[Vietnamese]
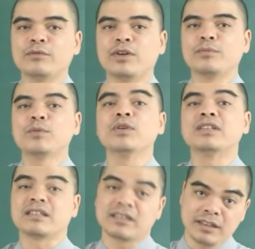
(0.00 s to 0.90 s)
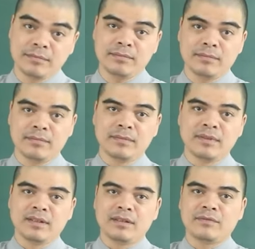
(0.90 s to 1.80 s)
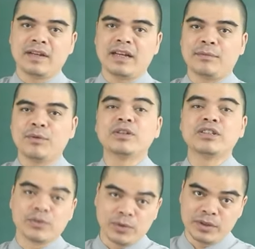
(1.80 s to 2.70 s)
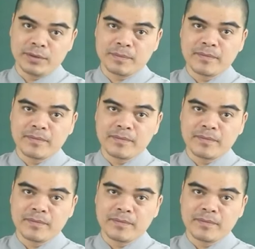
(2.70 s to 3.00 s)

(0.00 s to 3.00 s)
vào mỗi buổi sáng sớm và mỗi buổi chiều tối.